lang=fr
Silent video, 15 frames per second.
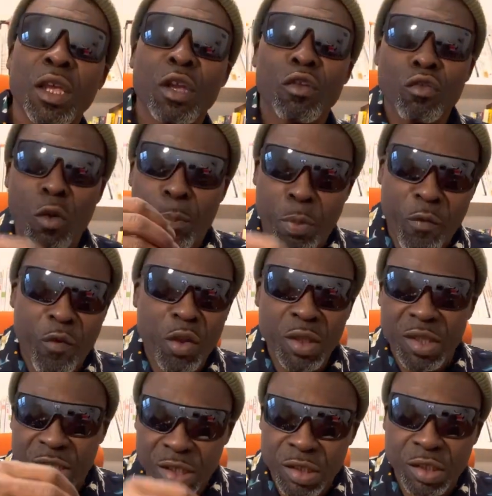Nous pouvons
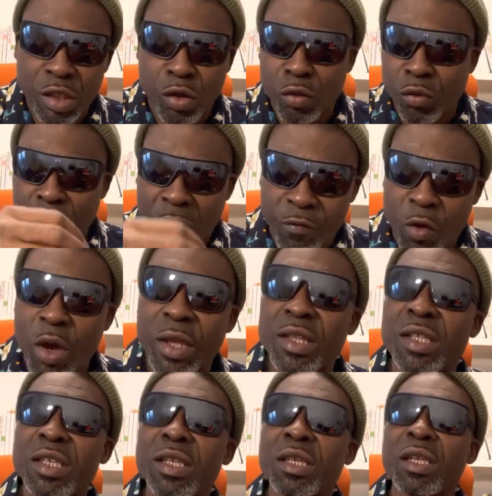dire ce que nous avons à
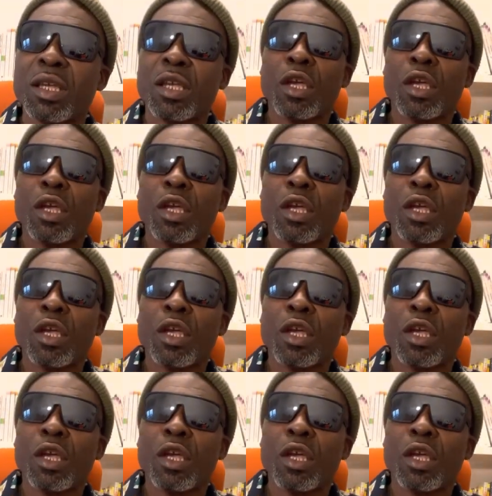dire.